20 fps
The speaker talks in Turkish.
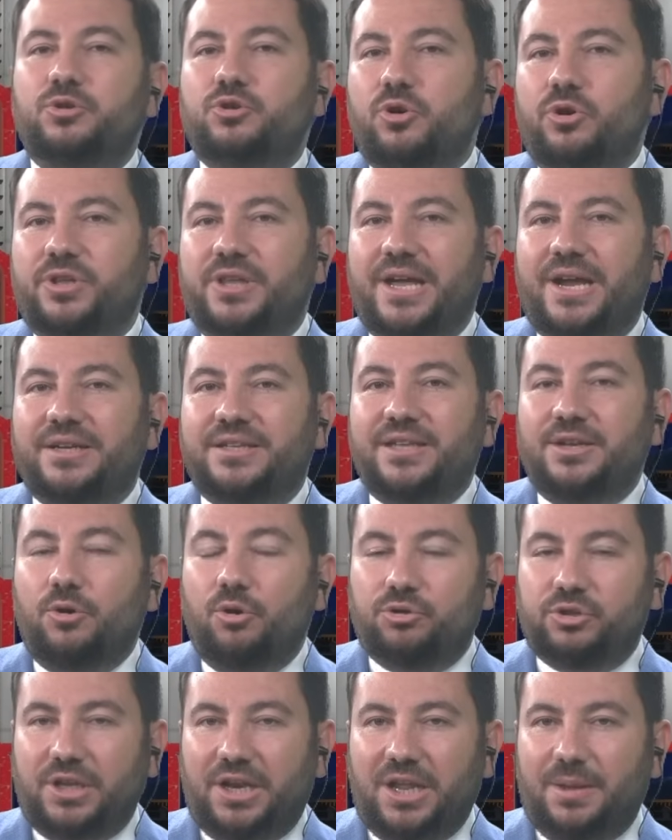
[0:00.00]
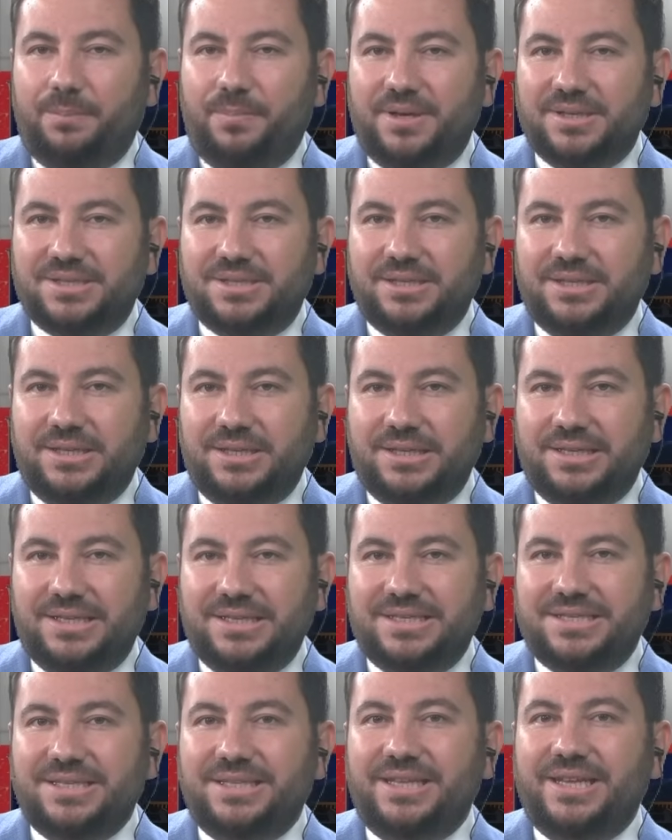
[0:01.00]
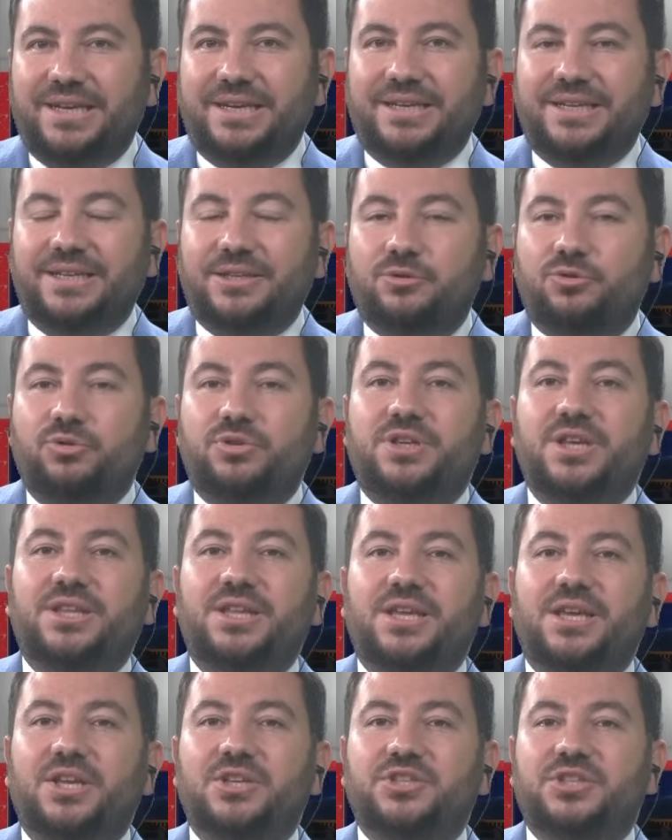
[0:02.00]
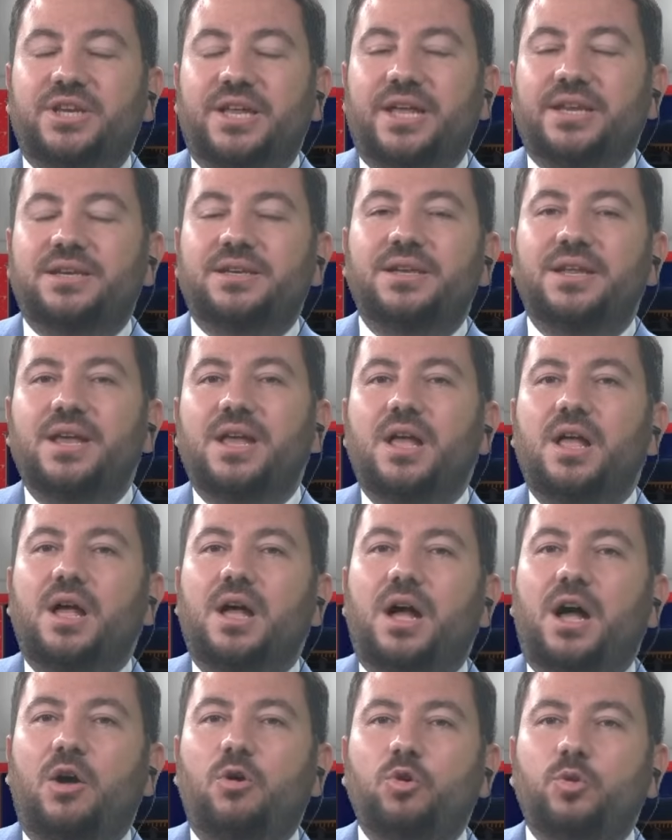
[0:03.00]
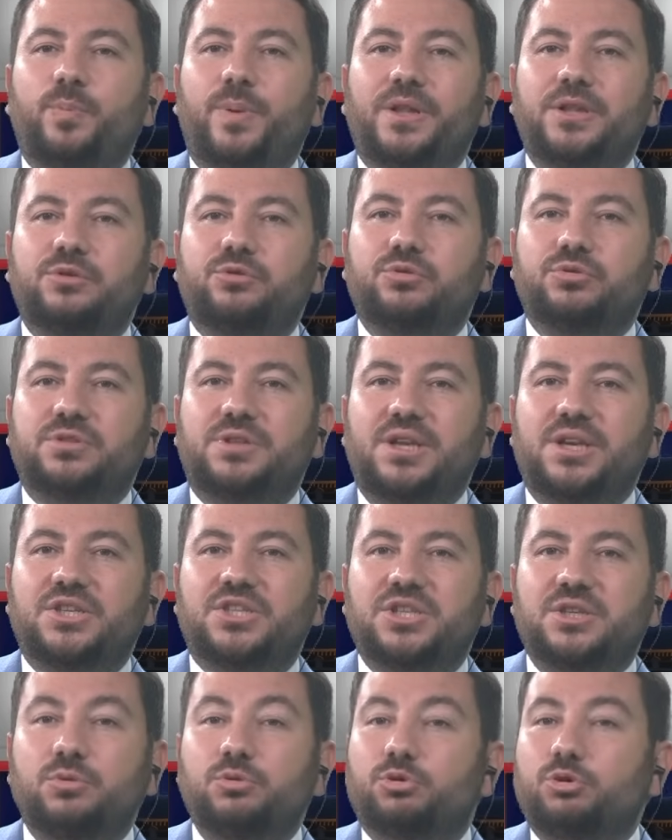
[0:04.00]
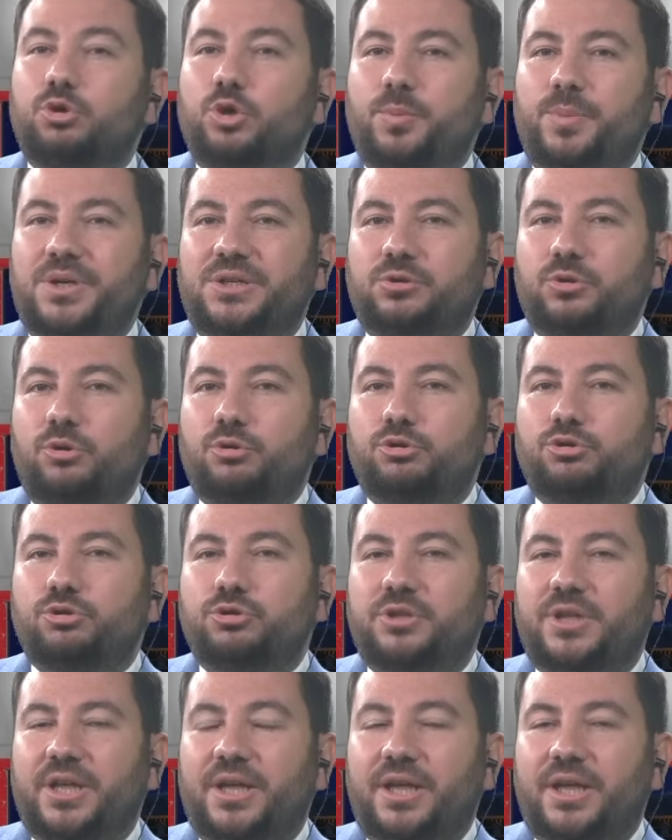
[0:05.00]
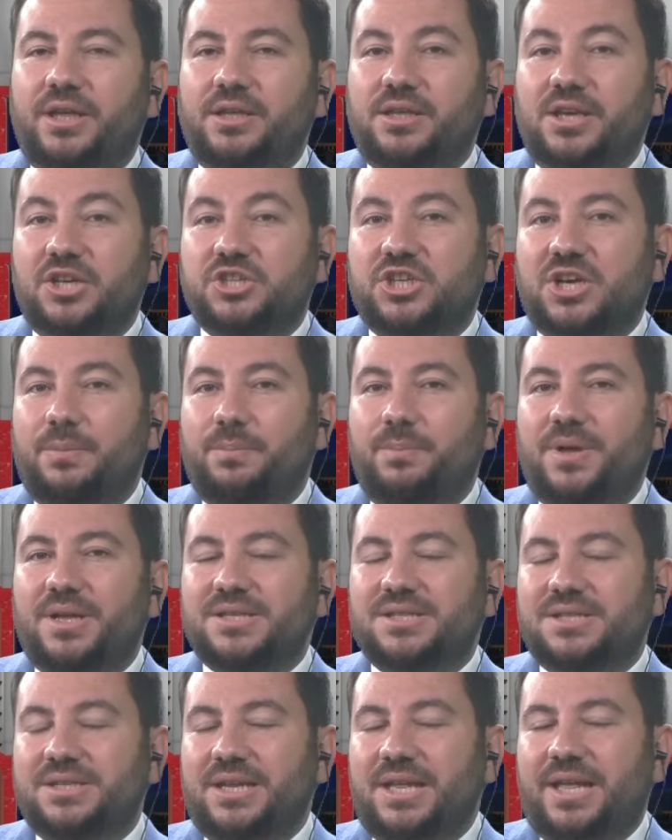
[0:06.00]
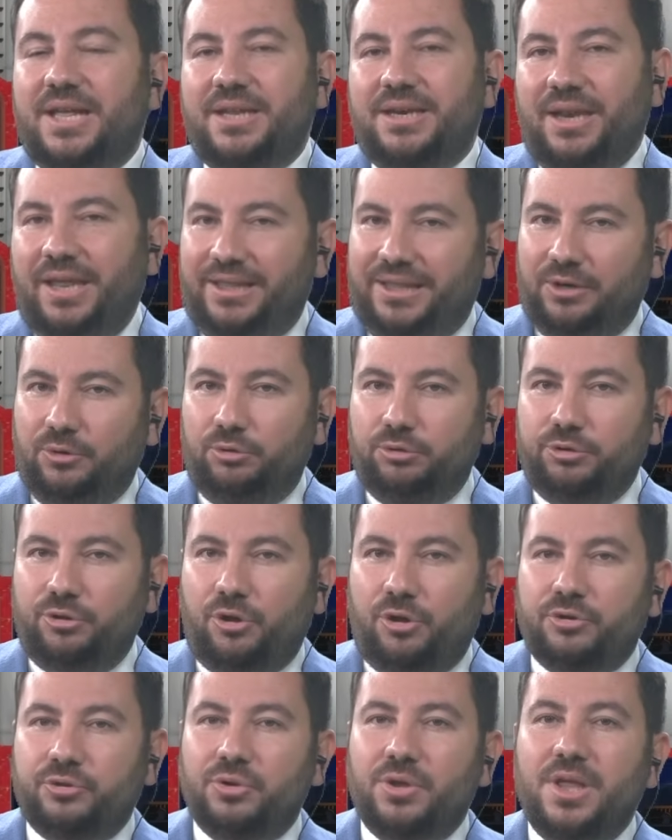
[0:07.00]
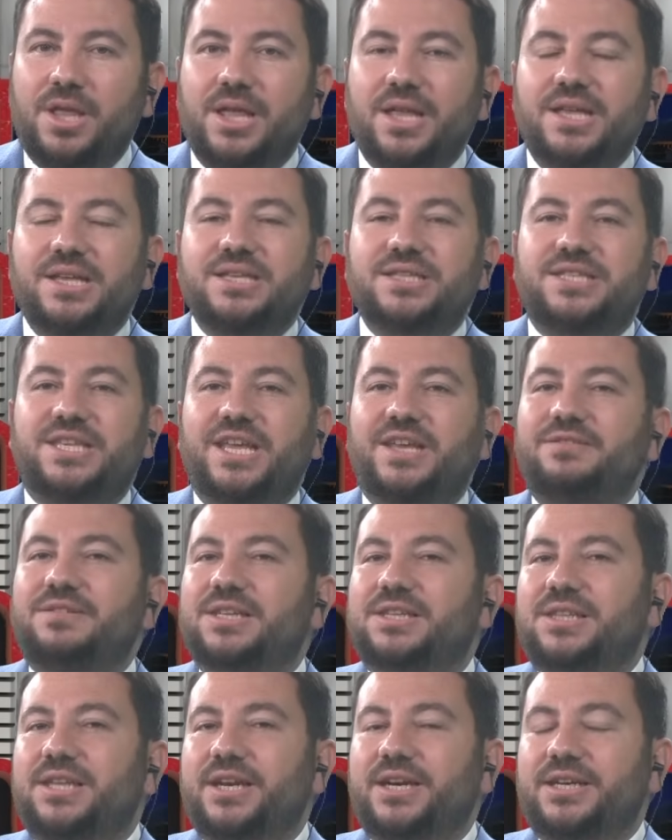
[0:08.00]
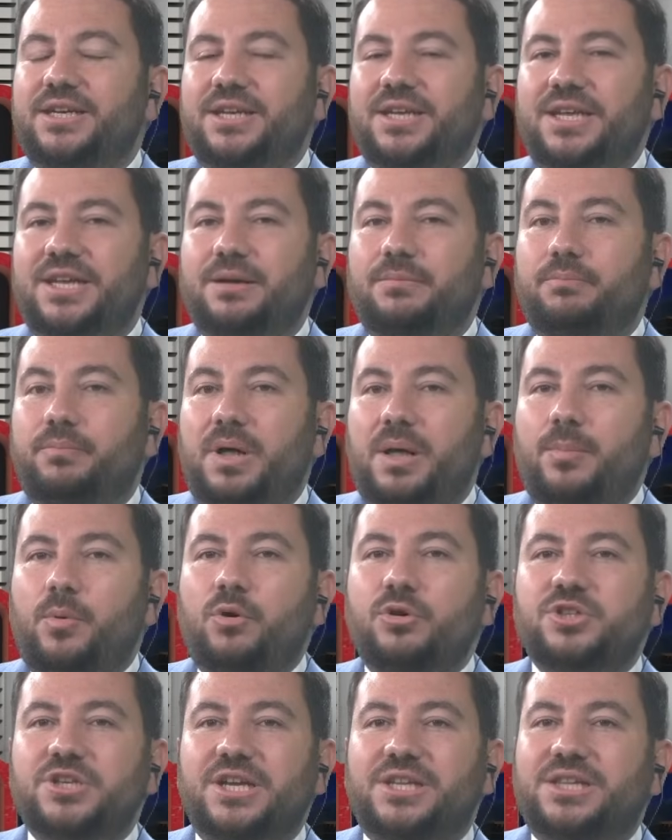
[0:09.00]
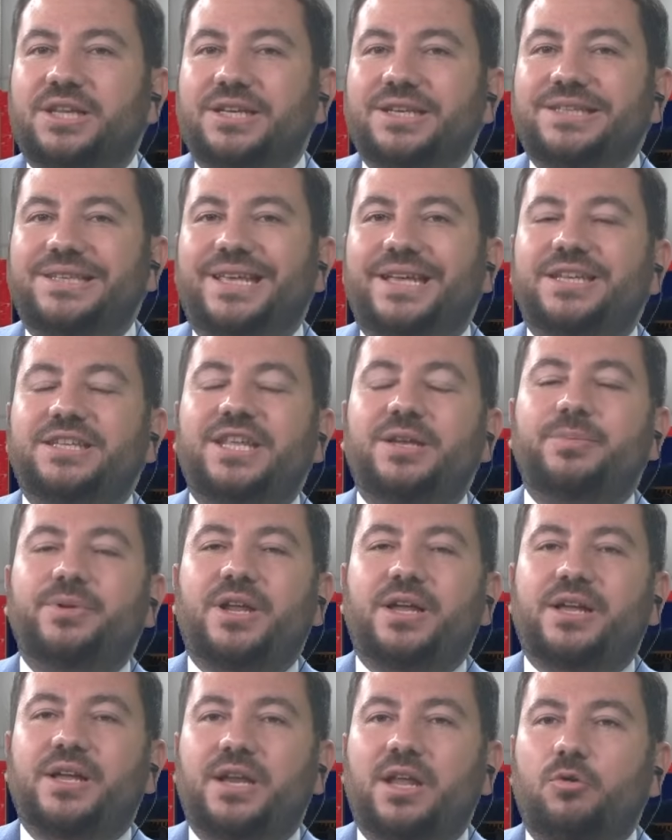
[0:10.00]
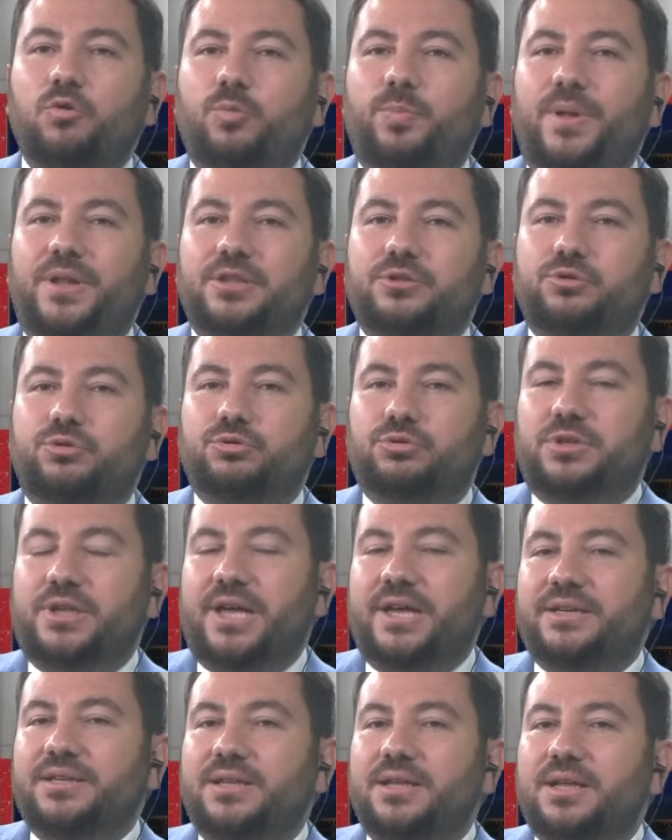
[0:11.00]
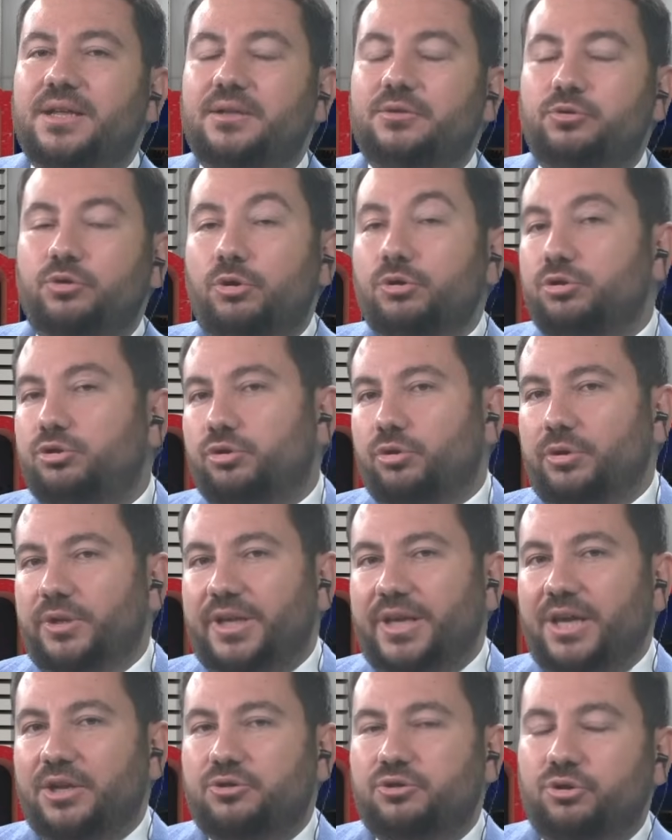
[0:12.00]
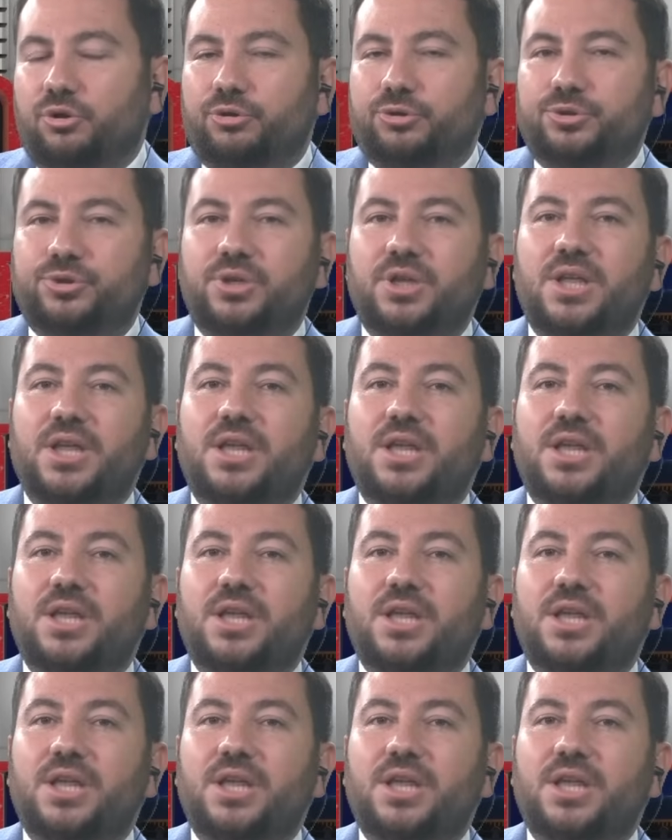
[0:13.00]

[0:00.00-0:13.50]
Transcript: birçok yerde noktalanması, izinlerini Türkiye'de geçiren Avrupalı Türkler için hüzünlü bir dönüşün de yaşanmasına neden oluyor. Sevdiklerini, baba ocaklarını geride bırakan Avrupalı Türkler dönüş yoluna geçiyor.